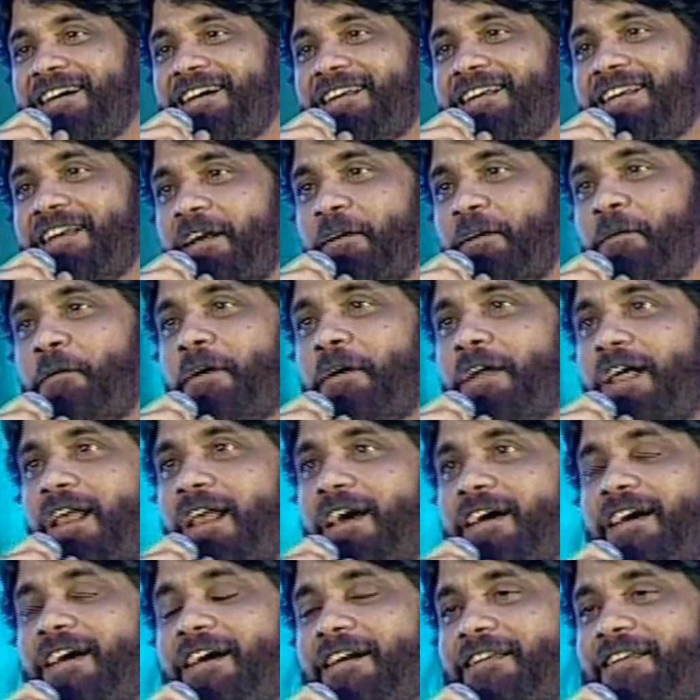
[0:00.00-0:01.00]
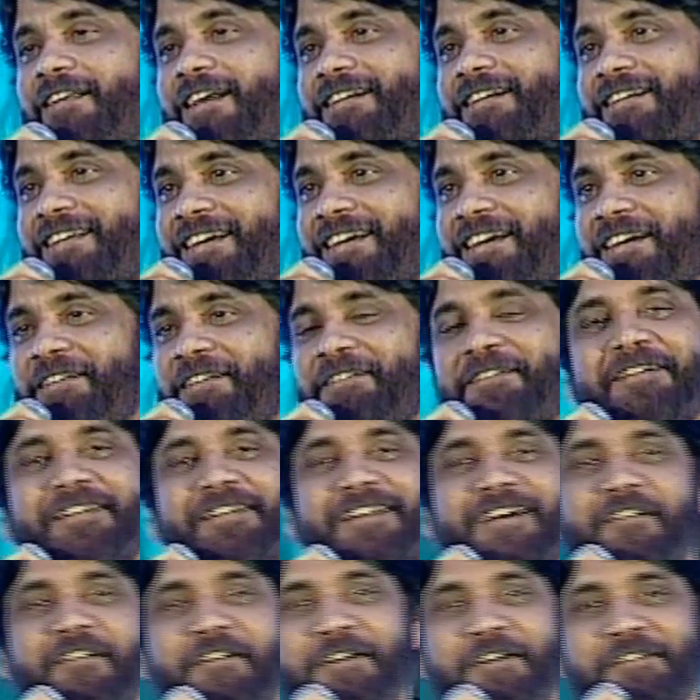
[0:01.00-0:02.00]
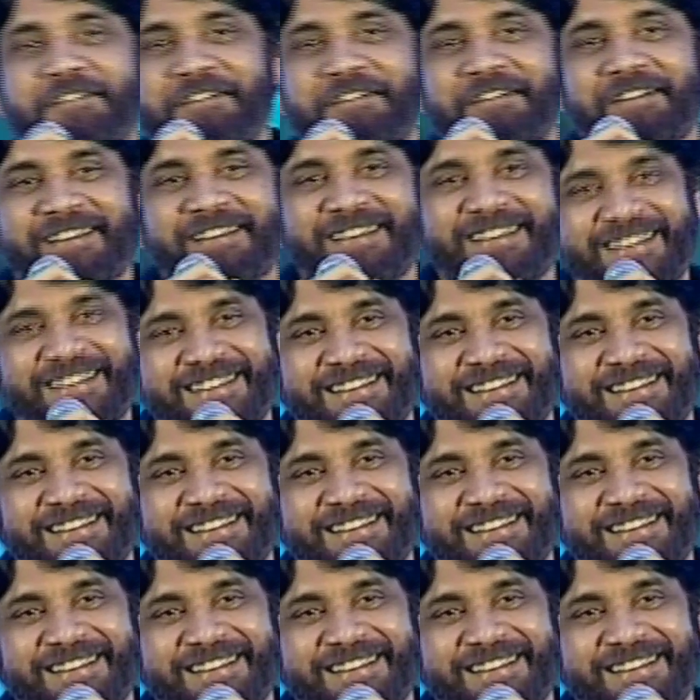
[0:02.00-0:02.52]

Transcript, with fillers: నేను కూడా అలాగే అట్రాక్ట్ అయ్యాను రావణాసురుడికి